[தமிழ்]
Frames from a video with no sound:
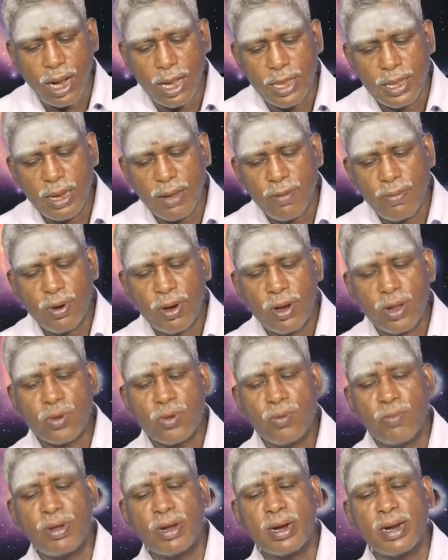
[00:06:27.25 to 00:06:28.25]
அதே போல்
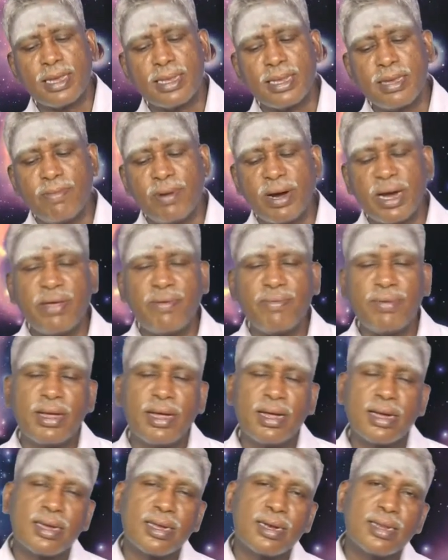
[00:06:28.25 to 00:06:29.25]
கும்பராசி
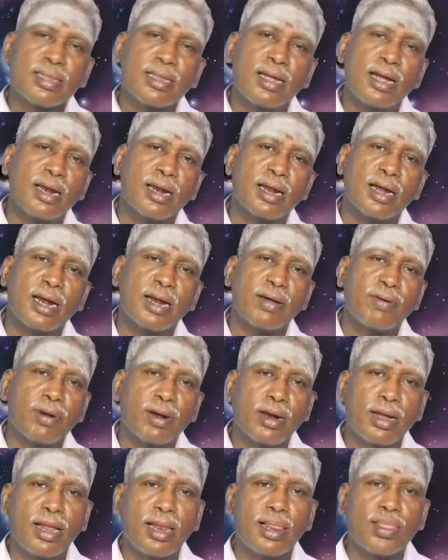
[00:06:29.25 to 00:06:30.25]
மனைவியாக இருந்தால்
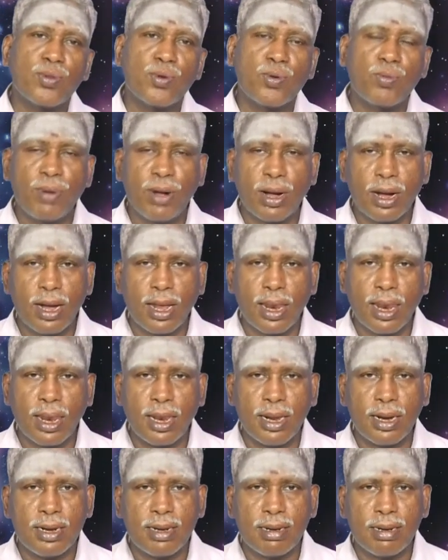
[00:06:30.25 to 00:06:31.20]
கணவனால் துன்பங்கள்